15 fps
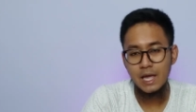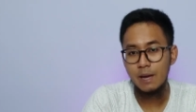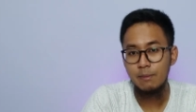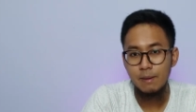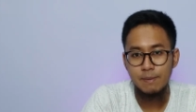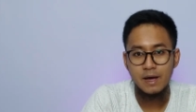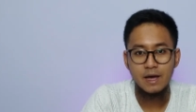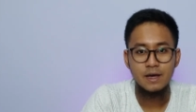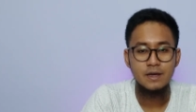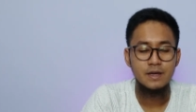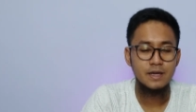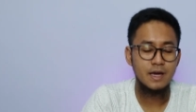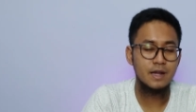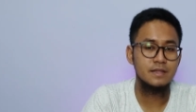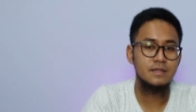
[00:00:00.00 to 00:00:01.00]
nggak apa-apa
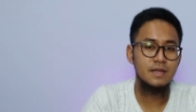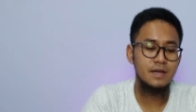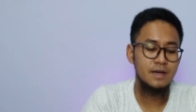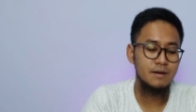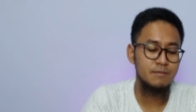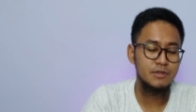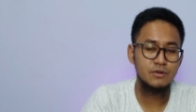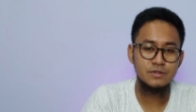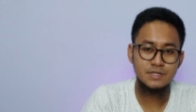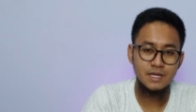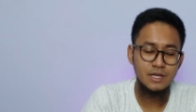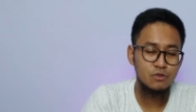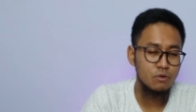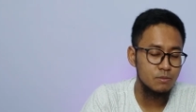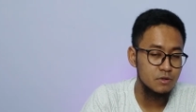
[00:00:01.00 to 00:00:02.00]
karena menurut
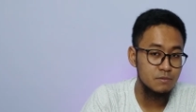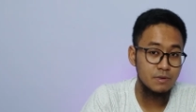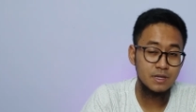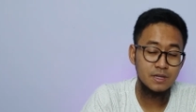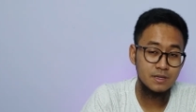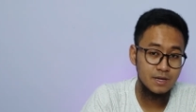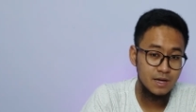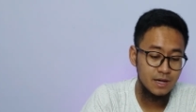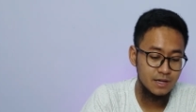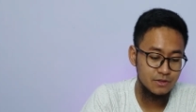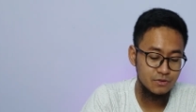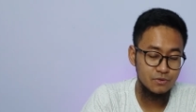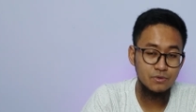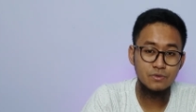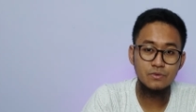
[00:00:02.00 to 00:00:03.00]
saya 25 giga
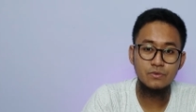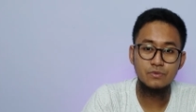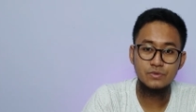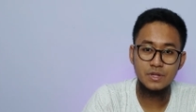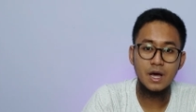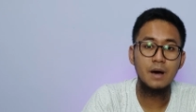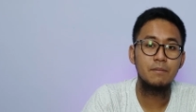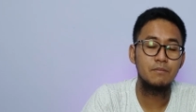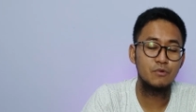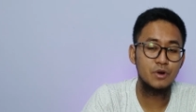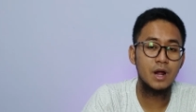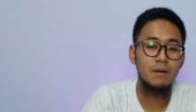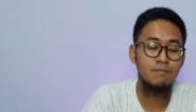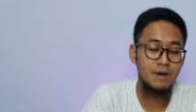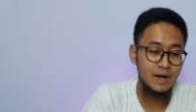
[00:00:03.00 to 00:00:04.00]
itu udah
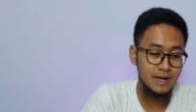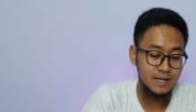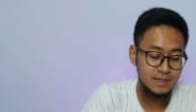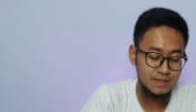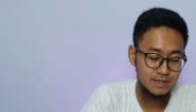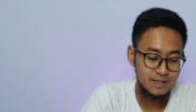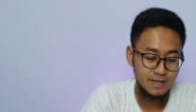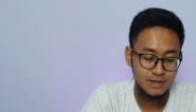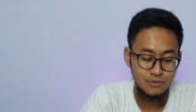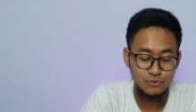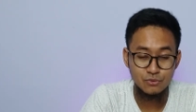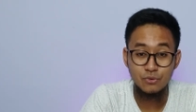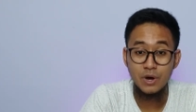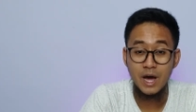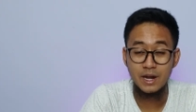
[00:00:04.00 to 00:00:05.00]
murah banget
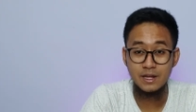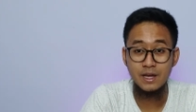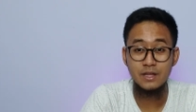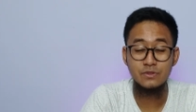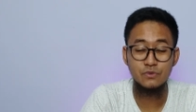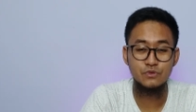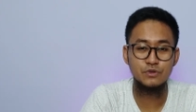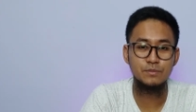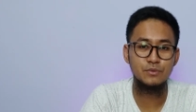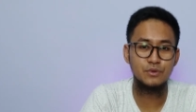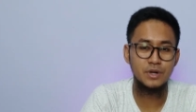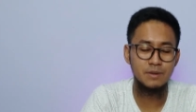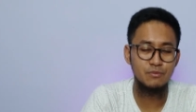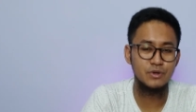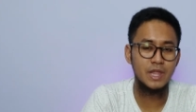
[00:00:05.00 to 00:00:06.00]
untuk harga 70
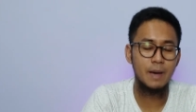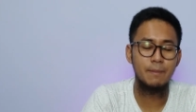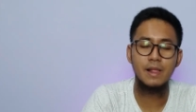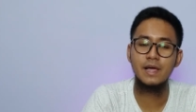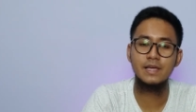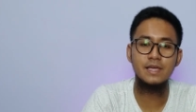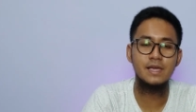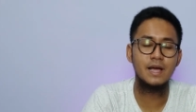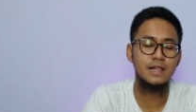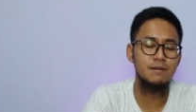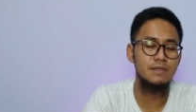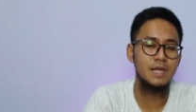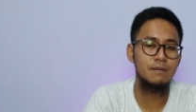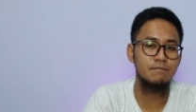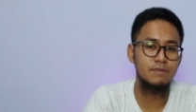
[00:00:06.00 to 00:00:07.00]
ribuan apalagi
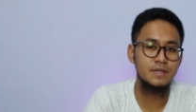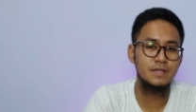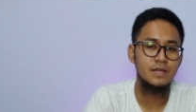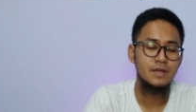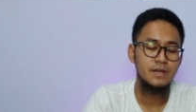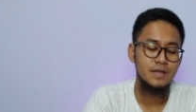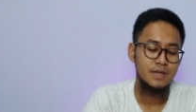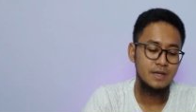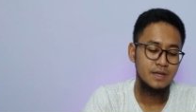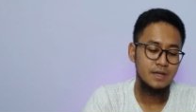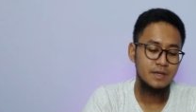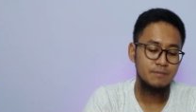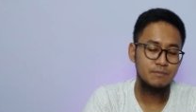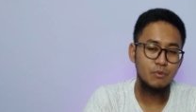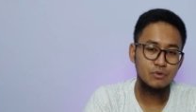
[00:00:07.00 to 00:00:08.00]
kalian dapat
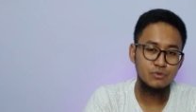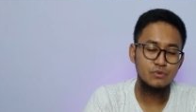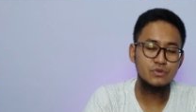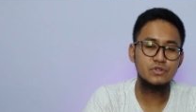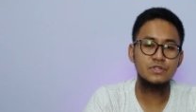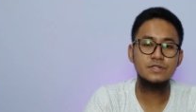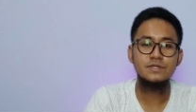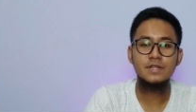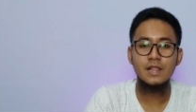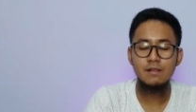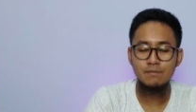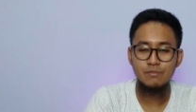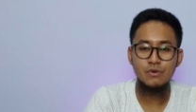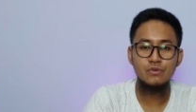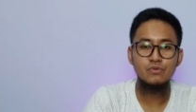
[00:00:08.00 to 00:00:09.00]
bonus
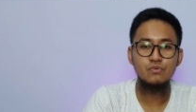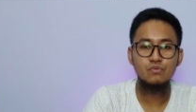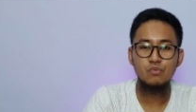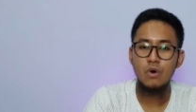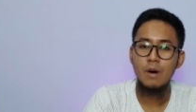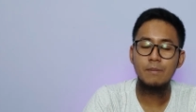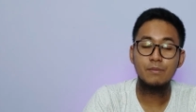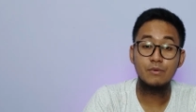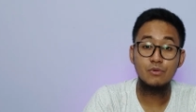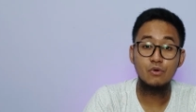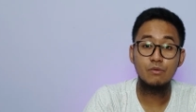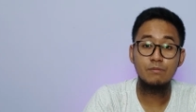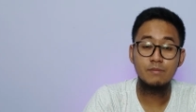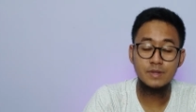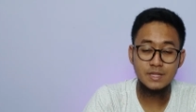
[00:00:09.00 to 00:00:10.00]
telepon
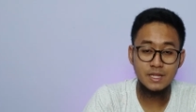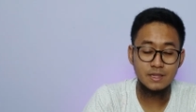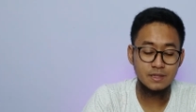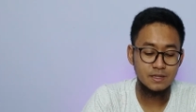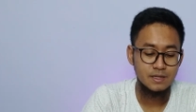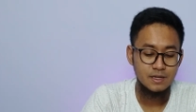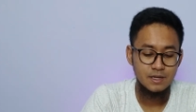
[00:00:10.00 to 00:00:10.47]
20 menit